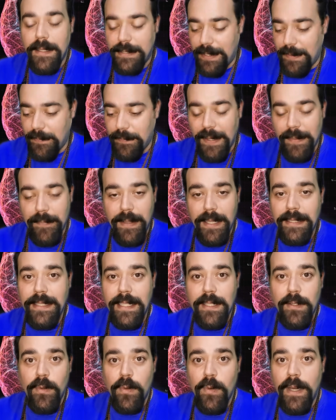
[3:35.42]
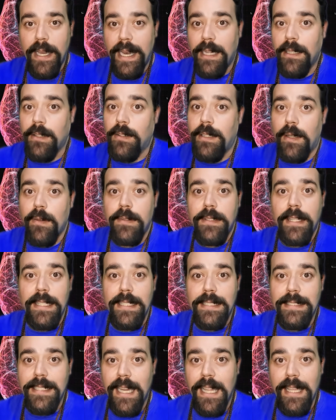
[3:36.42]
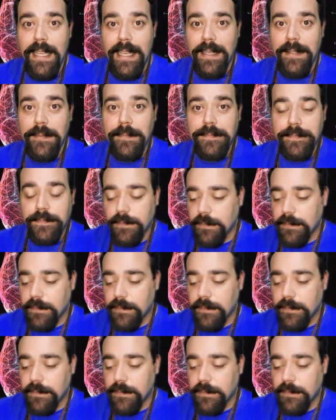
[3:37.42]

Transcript: Simplemente en un lugar en donde no te distraigan